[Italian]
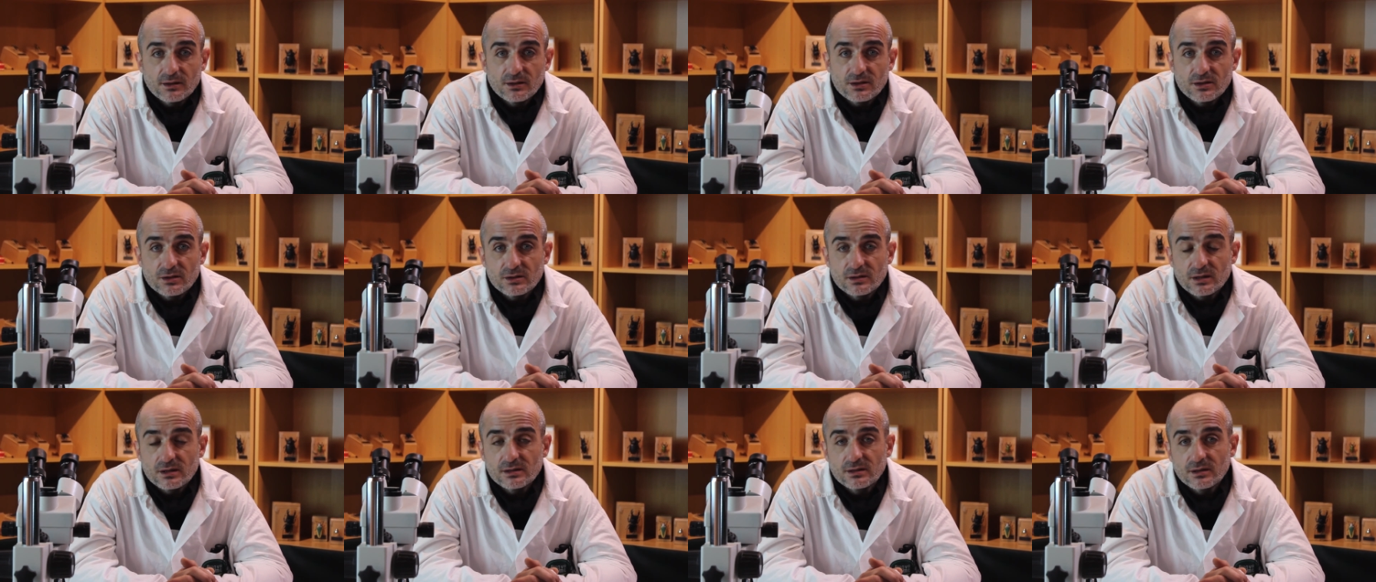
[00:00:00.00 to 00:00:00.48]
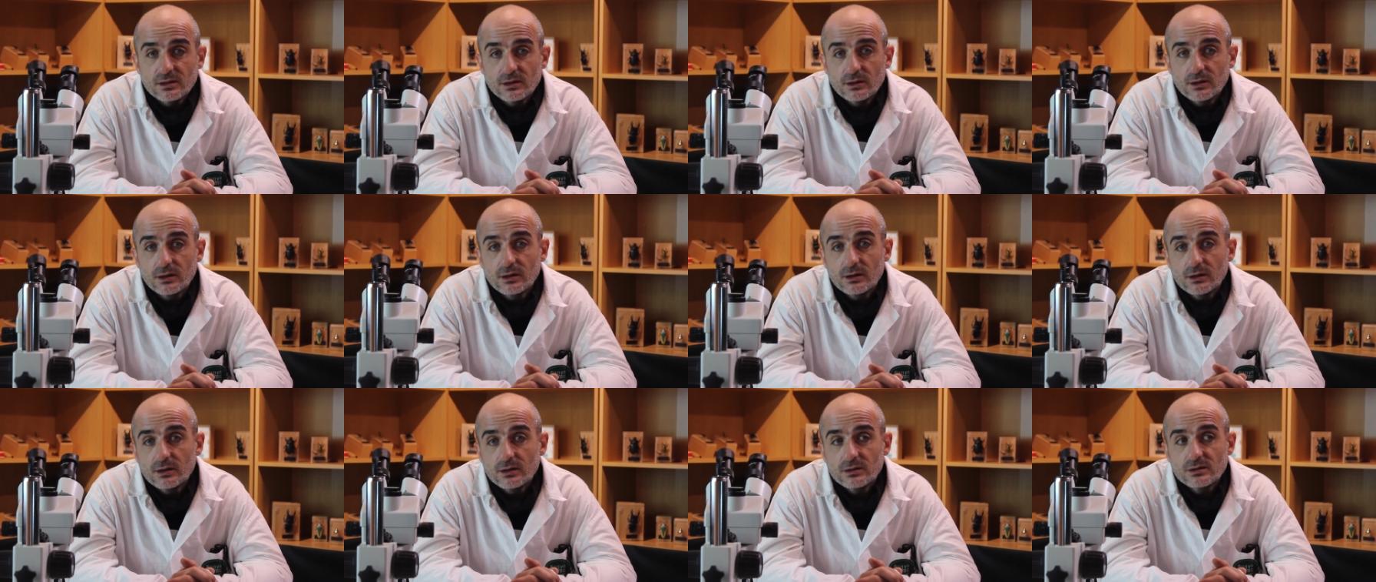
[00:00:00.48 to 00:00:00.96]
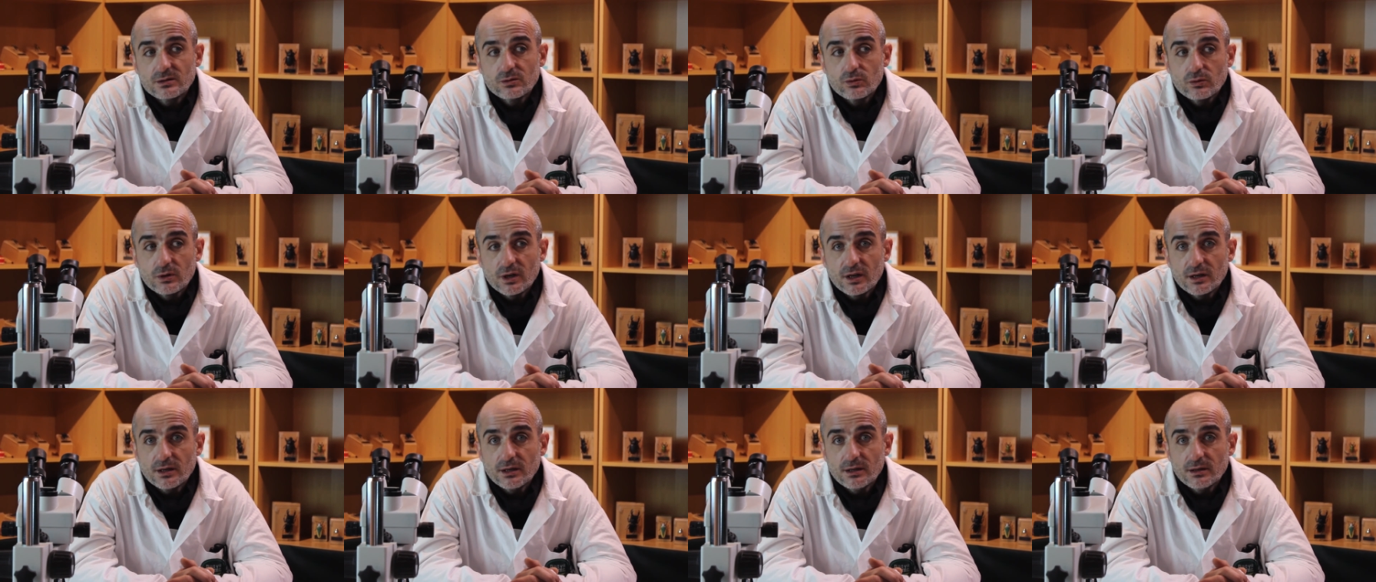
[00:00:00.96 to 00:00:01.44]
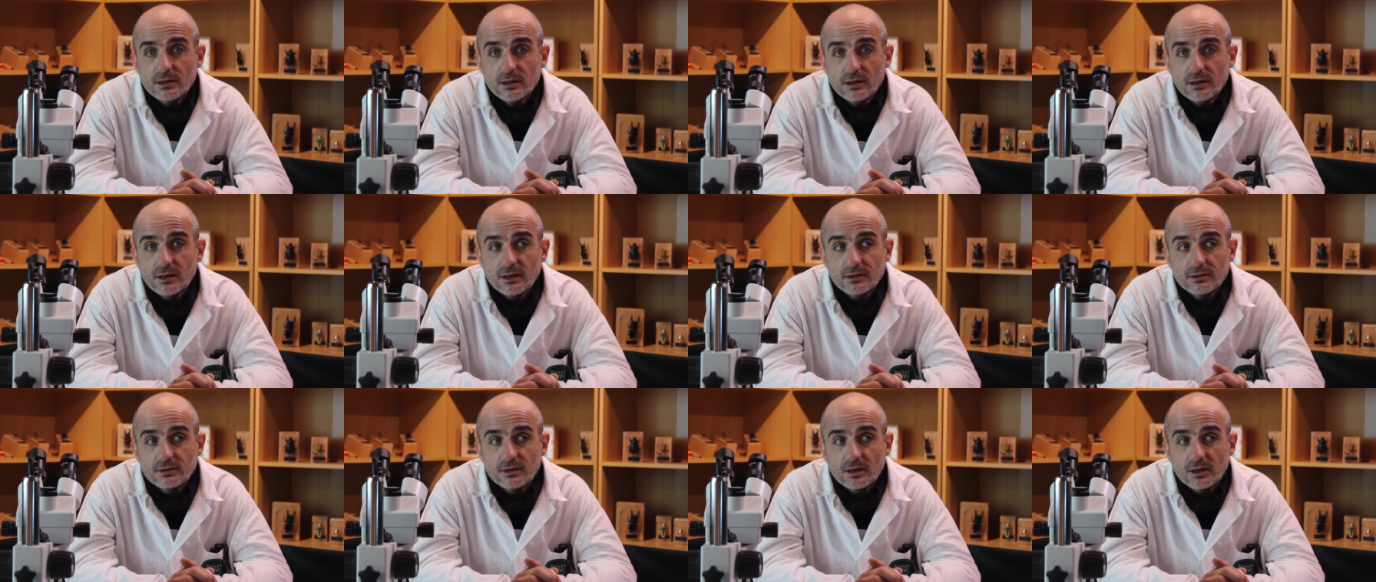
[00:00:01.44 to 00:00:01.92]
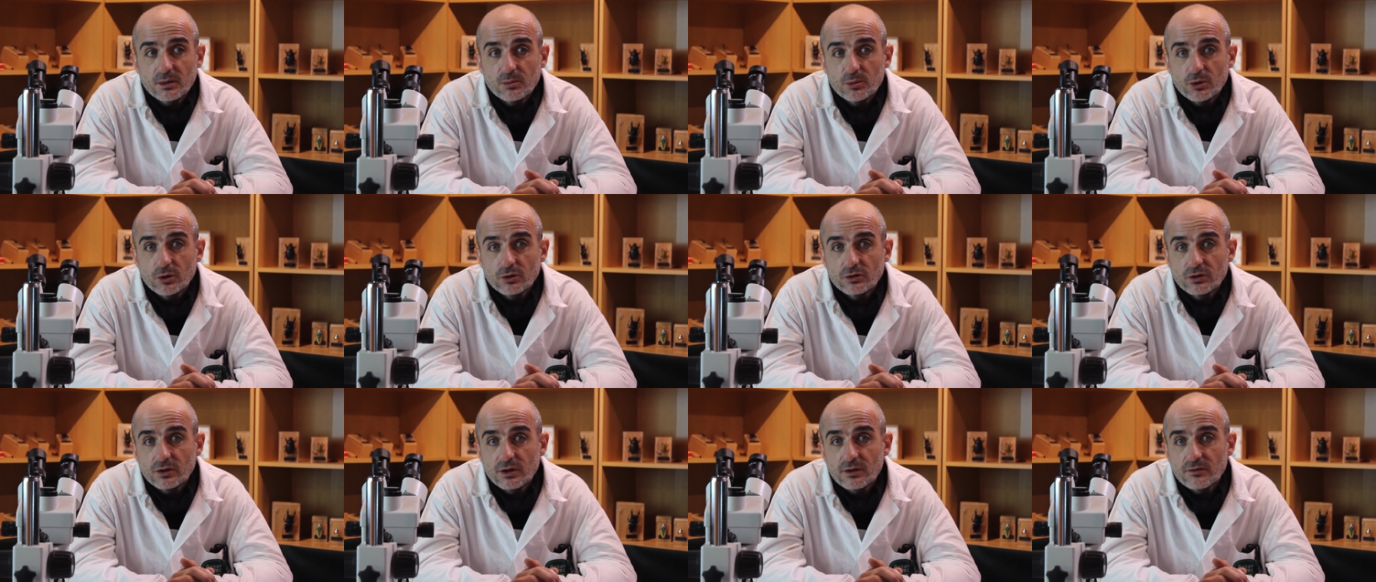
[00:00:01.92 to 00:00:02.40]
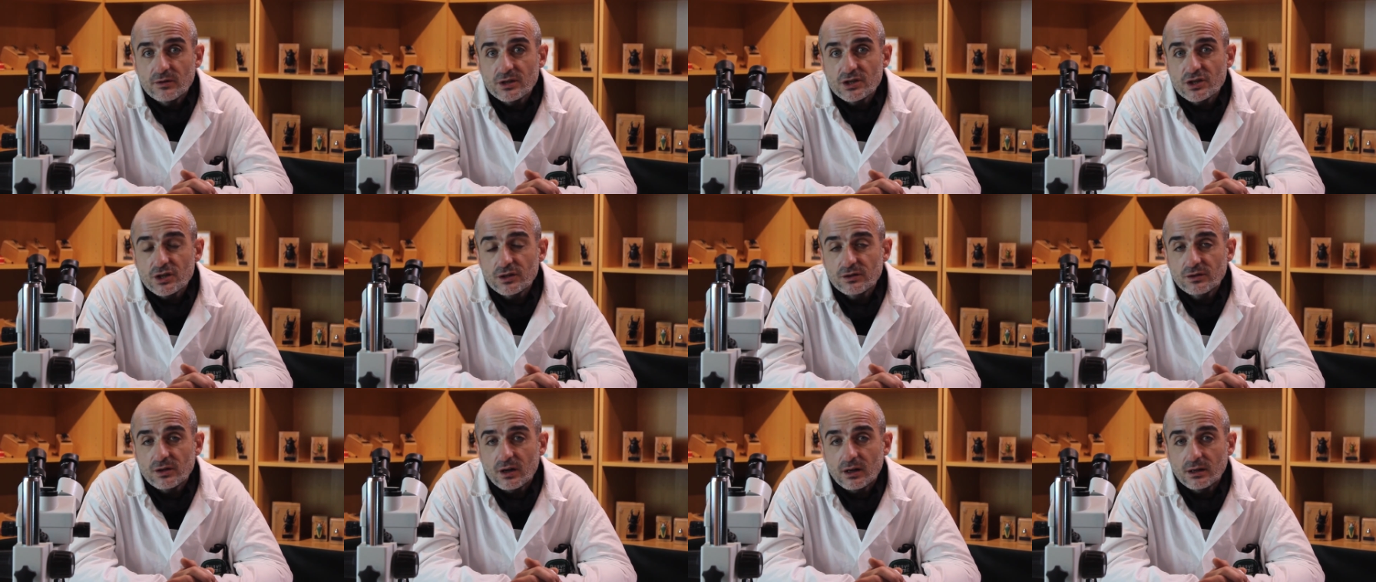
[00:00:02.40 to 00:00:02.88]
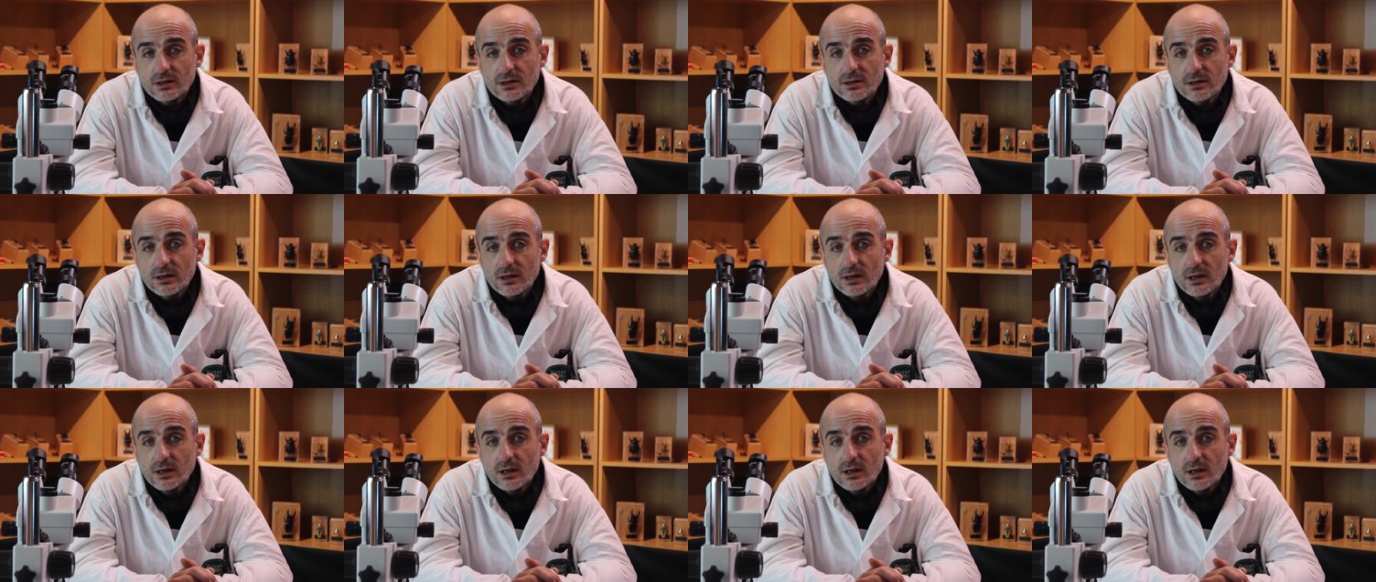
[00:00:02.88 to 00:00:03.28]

di sostanze zuccherine, nettare prodotte dai vegetali